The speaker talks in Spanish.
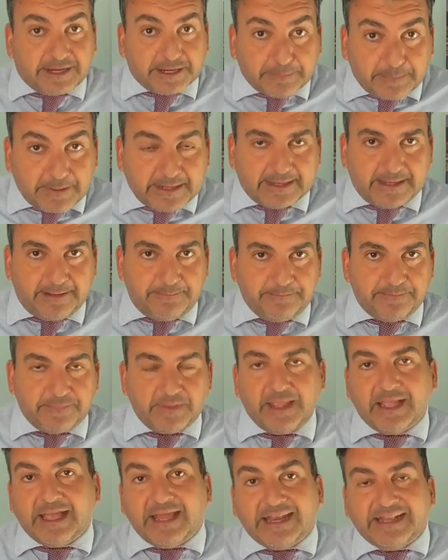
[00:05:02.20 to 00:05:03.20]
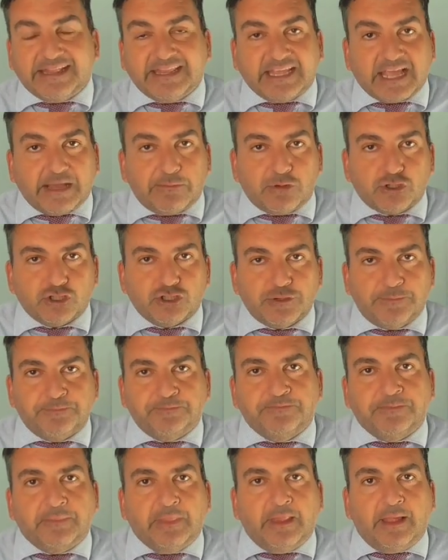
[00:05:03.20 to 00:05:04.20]
de réplica. Criticamos
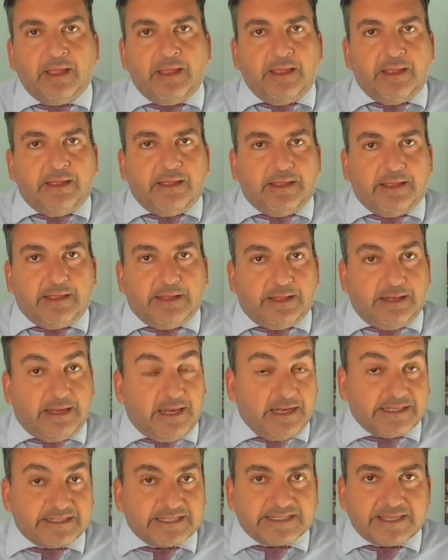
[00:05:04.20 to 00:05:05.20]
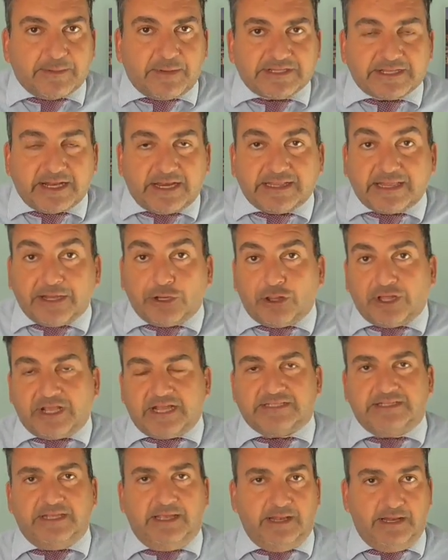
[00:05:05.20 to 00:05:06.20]
el, sistema sanitario de
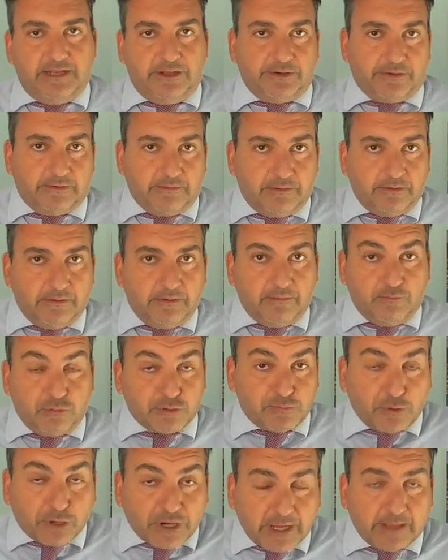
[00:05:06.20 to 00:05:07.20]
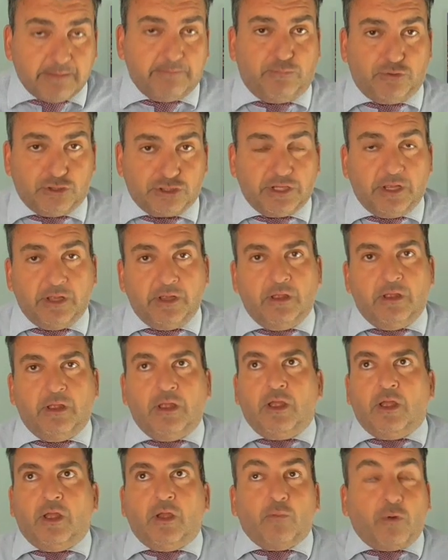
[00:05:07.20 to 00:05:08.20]
Castilla y León. ¿Pues por qué? Pues
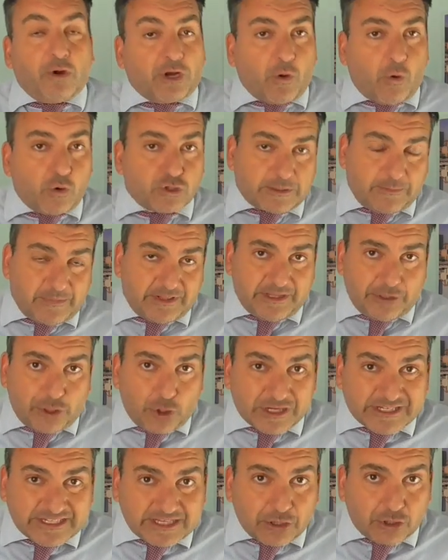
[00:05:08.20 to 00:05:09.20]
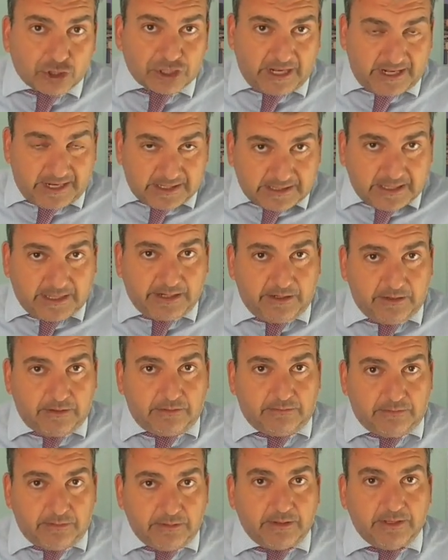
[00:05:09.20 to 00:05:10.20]
porque justamente yo he sido
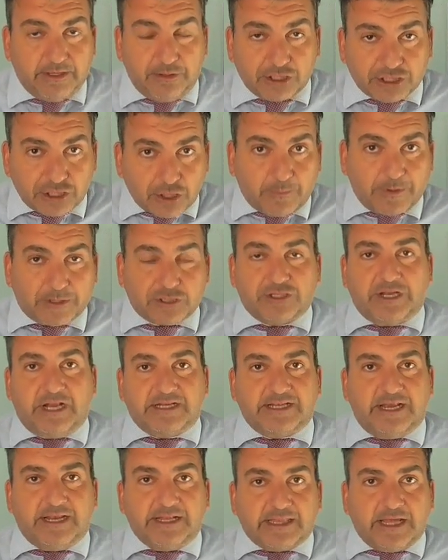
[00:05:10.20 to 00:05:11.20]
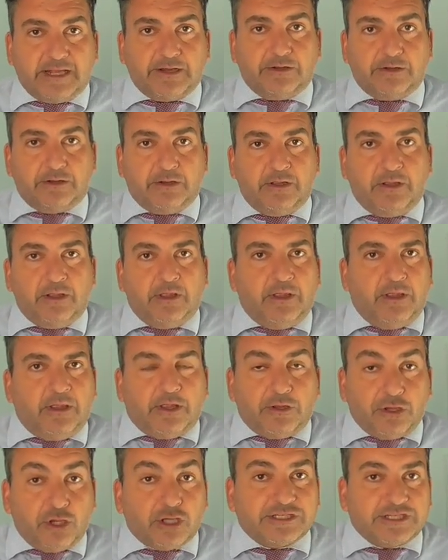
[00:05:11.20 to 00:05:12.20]
sanitario, yo he sido personal sanitario,
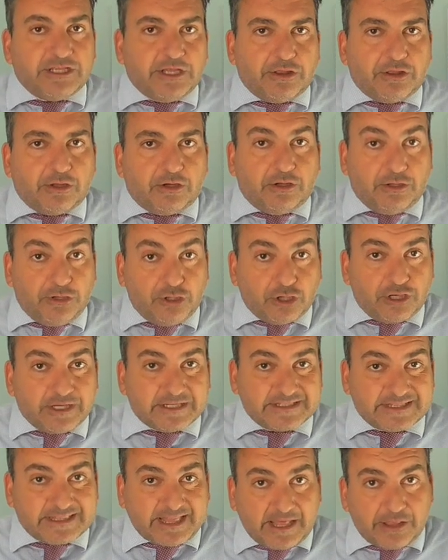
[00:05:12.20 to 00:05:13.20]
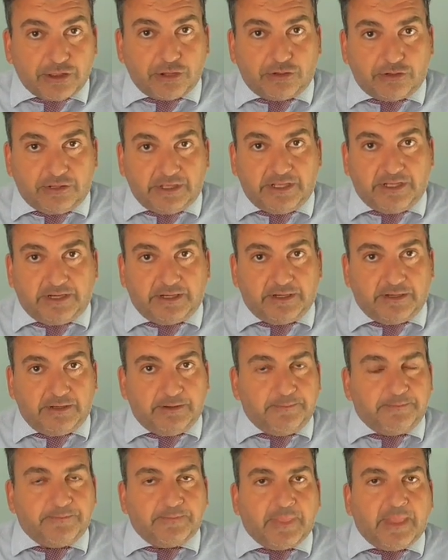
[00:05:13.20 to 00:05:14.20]
yo he, sido, yo he estado
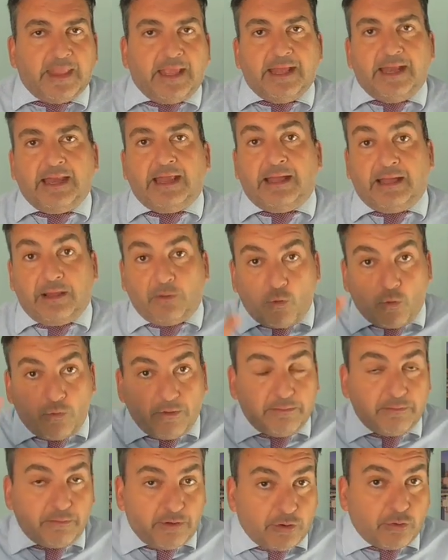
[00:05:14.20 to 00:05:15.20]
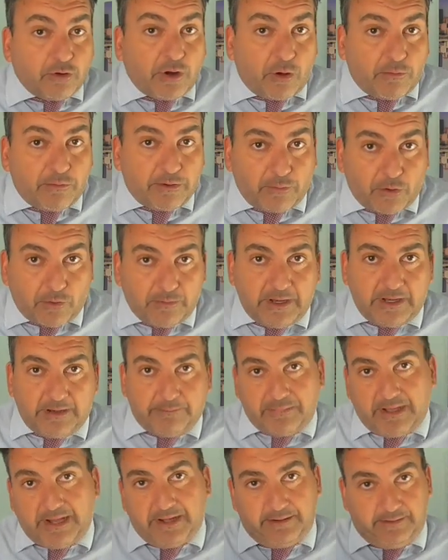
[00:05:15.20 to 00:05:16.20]
en, la una UV
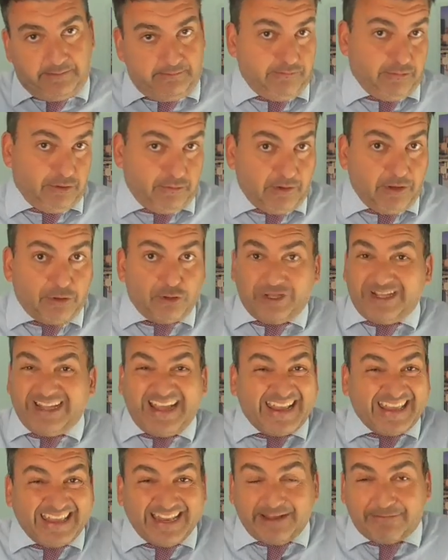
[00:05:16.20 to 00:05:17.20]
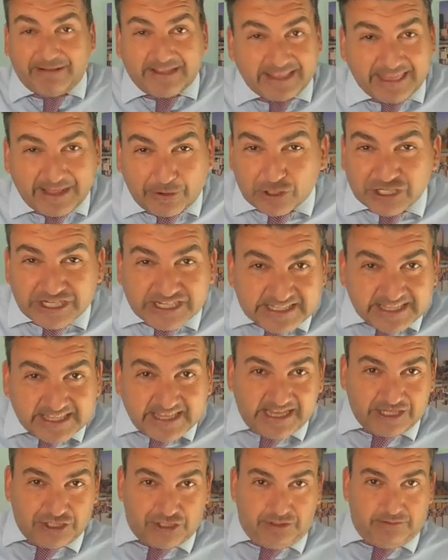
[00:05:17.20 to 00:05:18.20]
móvil van, cuando aquí en La Bañeza no
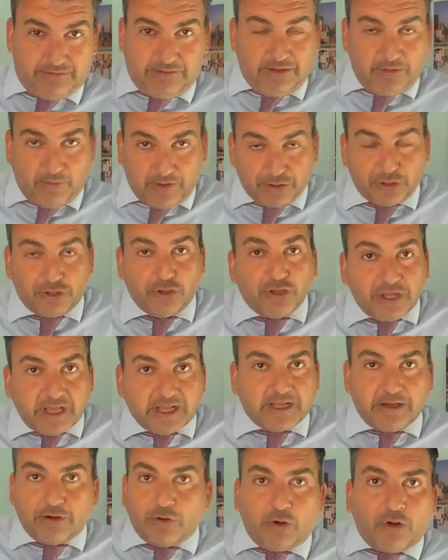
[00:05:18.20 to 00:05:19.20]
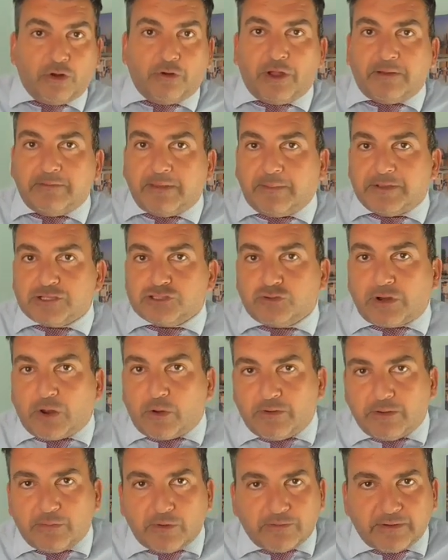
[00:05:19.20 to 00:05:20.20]
existía eso, cuando yo llegué no, no habían visto una
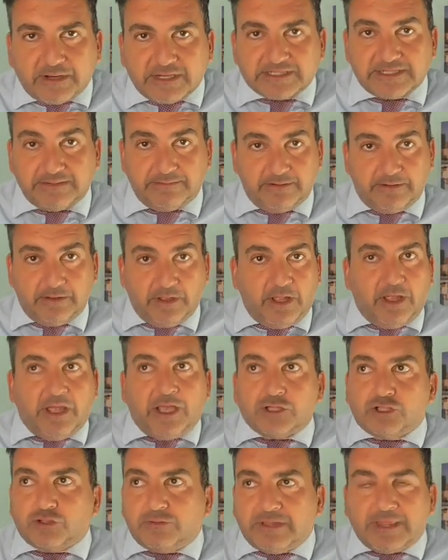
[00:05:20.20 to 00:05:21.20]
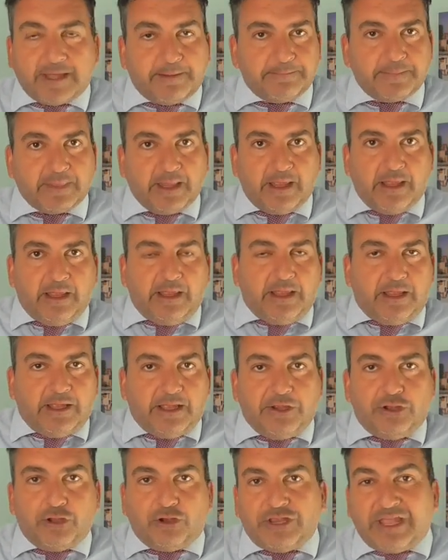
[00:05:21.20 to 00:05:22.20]
UV móvil en, su vida.
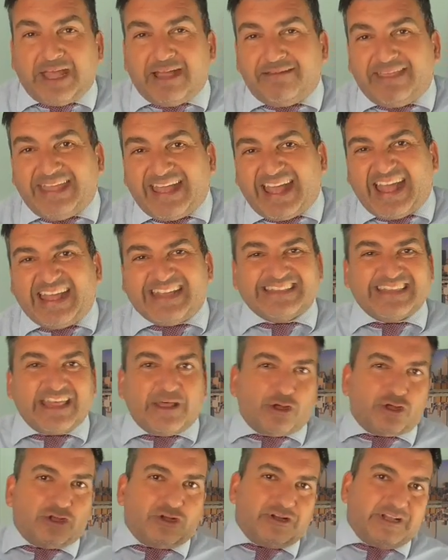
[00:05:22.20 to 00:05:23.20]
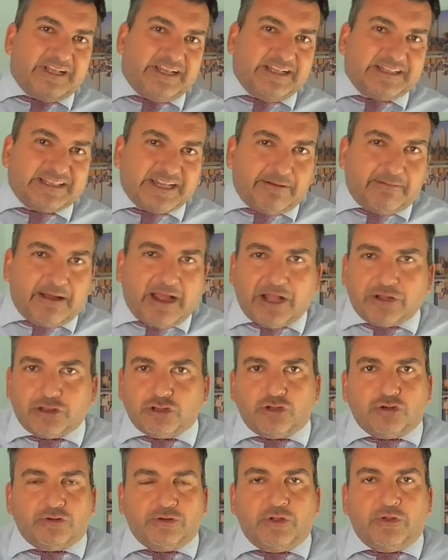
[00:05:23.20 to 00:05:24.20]
Y yo ya había estado eh,
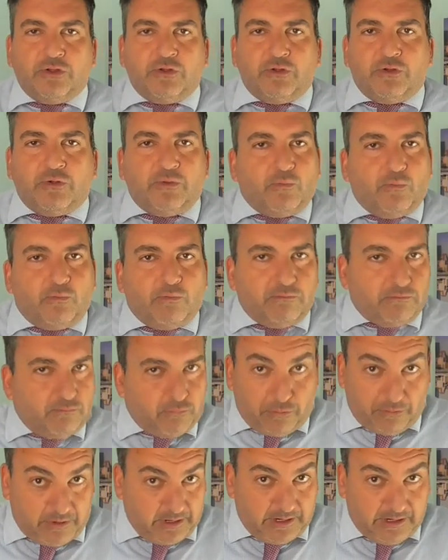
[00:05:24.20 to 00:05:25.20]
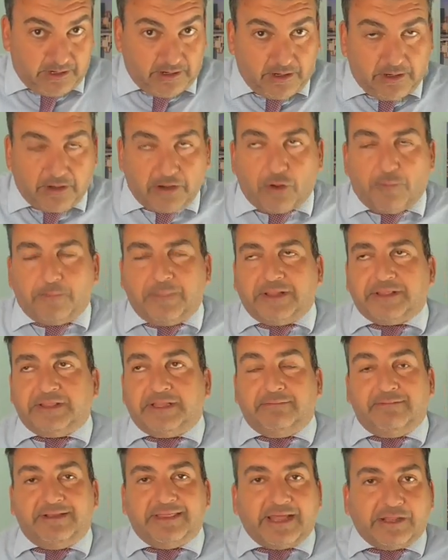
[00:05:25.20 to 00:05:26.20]
trabajando, eh,
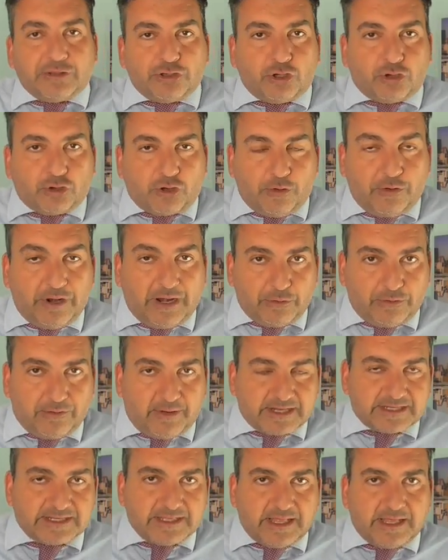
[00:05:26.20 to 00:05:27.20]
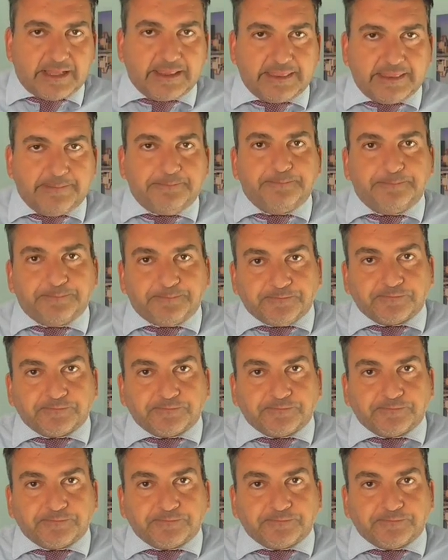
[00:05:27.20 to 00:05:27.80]
compatibilizando con la universidad,